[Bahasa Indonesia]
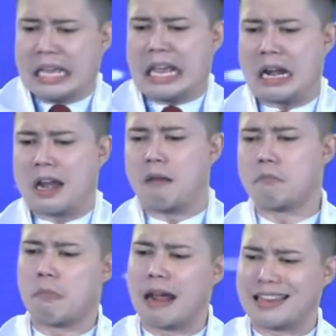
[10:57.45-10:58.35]
yang
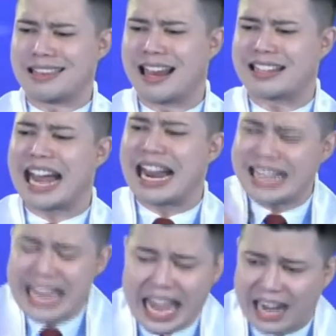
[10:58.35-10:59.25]
namanya
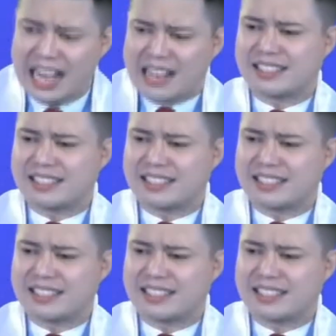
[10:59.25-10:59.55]
Daniel